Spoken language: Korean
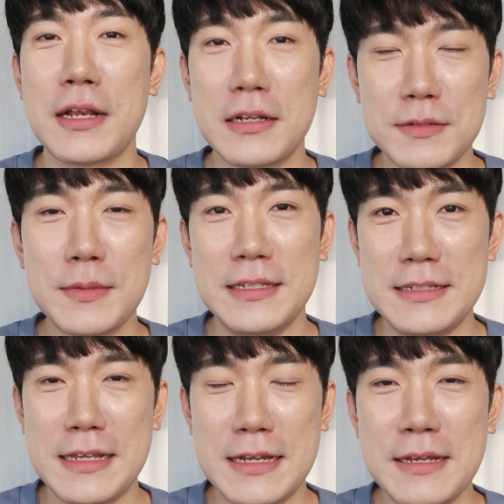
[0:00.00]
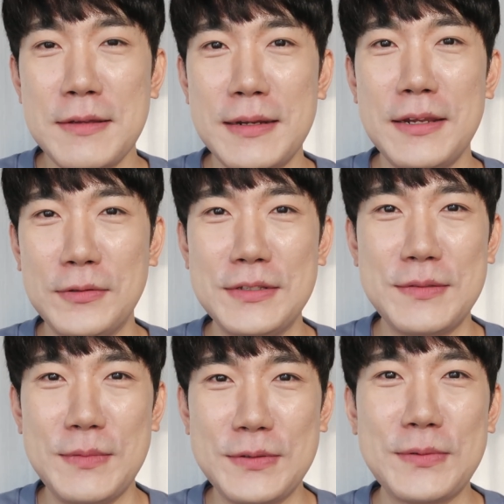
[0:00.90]
깔끔한 인상 빨리
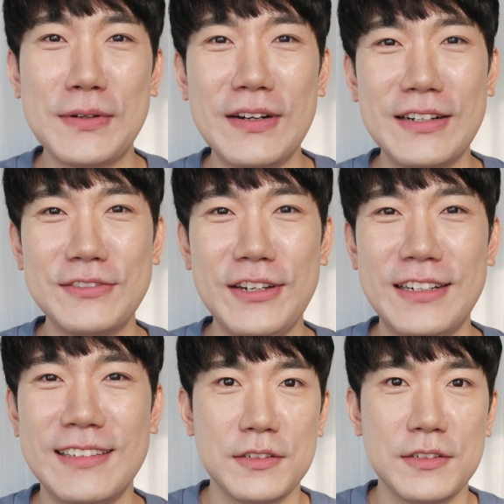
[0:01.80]
얻으시면 좋을 것 같고요.